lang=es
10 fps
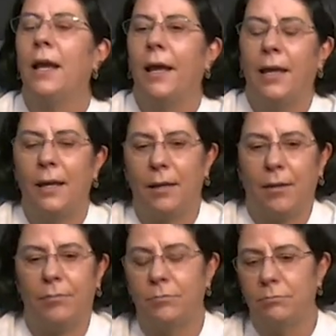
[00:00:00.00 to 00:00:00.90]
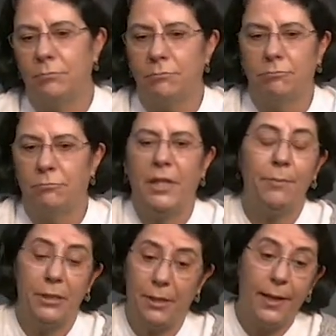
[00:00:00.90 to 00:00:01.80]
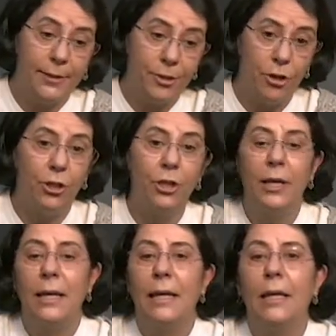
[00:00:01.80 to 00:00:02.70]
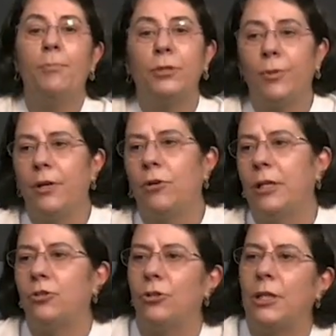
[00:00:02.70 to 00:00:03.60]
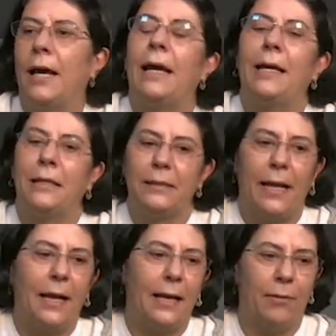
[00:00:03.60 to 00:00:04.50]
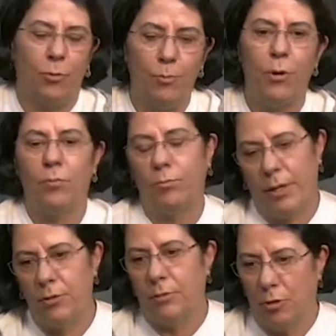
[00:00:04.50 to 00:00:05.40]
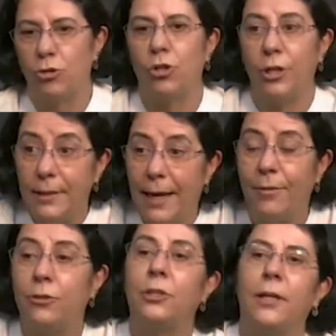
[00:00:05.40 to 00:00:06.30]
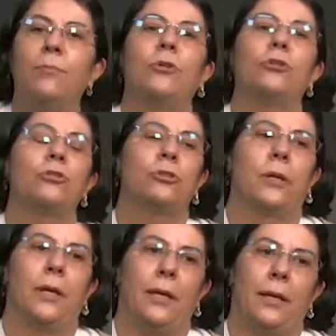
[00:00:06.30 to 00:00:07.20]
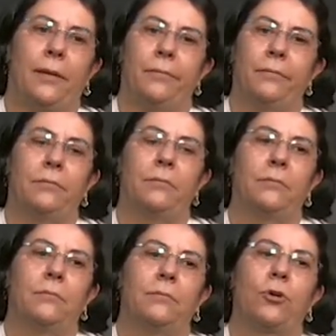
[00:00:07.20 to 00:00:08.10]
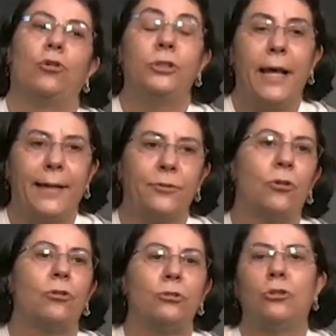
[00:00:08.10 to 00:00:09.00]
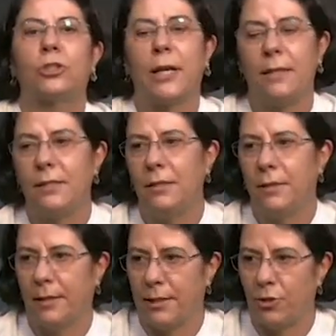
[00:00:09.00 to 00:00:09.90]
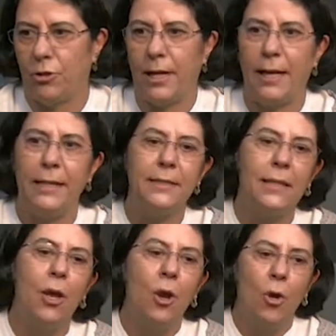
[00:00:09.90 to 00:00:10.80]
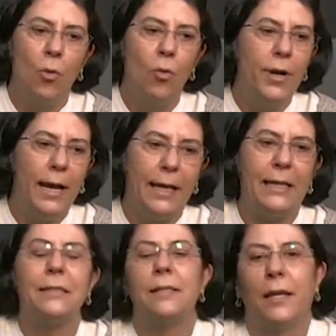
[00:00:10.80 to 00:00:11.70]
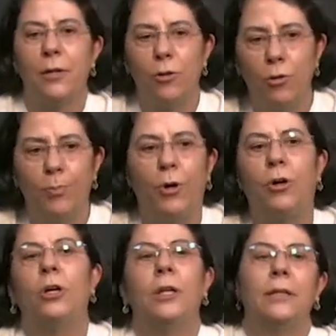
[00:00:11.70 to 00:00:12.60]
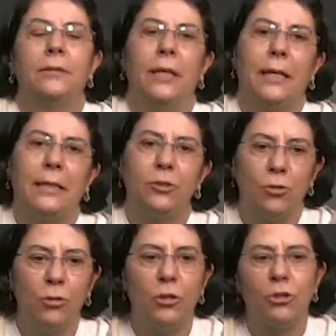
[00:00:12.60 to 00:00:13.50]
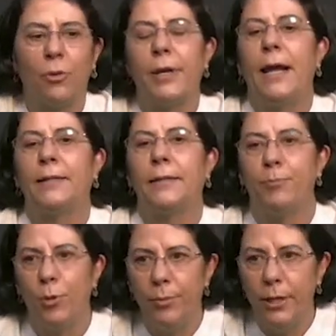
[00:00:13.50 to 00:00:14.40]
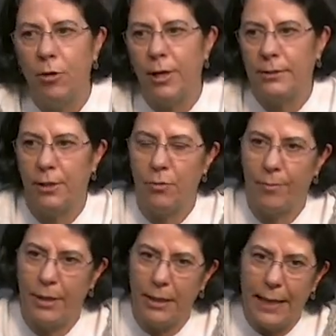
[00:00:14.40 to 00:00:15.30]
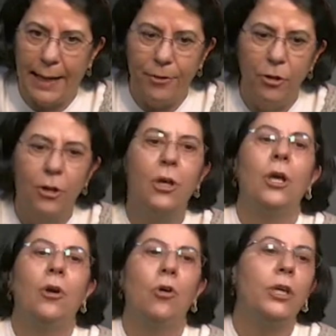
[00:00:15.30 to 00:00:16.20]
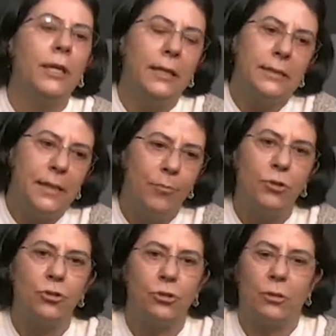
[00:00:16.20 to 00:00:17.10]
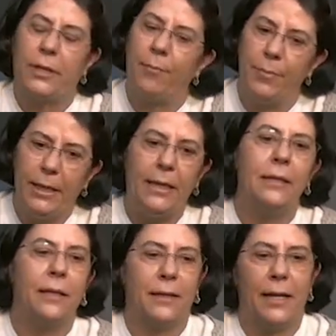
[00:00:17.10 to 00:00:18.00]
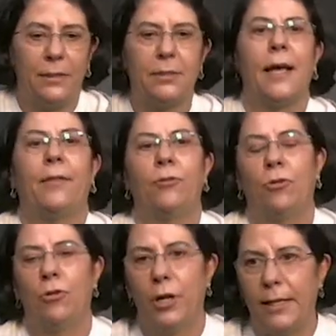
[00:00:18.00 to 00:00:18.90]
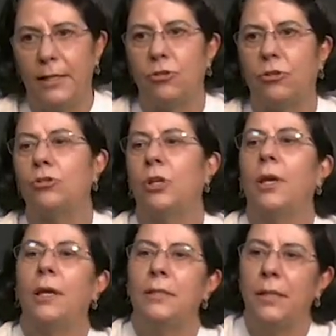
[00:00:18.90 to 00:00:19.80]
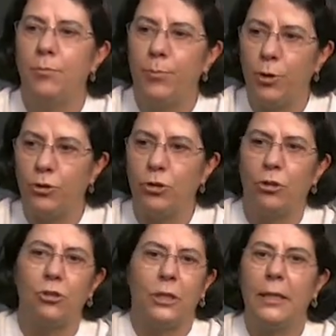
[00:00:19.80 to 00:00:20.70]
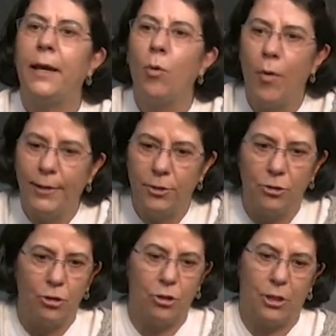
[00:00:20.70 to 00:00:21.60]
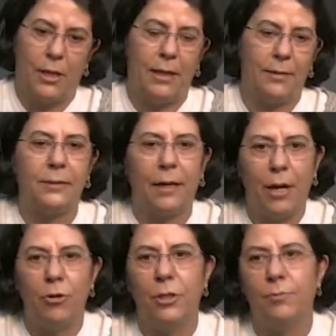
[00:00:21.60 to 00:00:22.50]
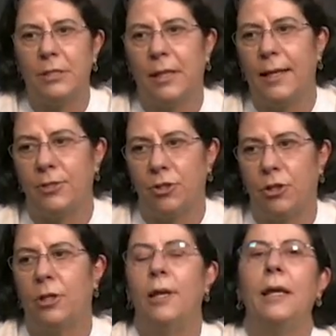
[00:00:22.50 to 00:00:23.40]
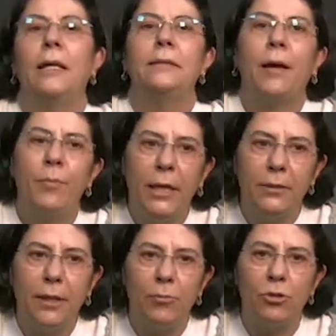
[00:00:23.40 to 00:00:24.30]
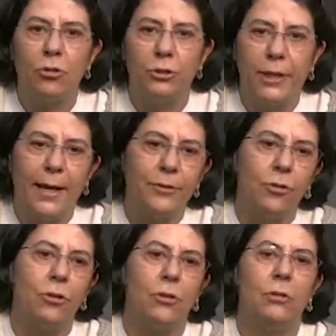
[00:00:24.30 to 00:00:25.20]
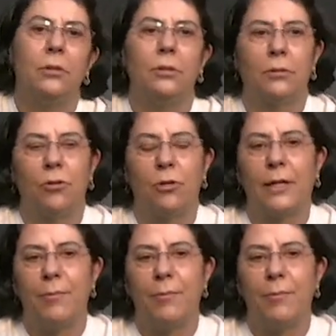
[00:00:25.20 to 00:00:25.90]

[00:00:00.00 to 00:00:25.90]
em, de investigación y pues bueno, eso ya está consolidado, tenemos contacto con dos redes internacionales, una es el grupo de Estudios sobre Arte Público Latinoamericano, con quienes hemos también realizado congresos, simposios y encuentros eh, de trabajo de investigación. También tenemos contacto con, con,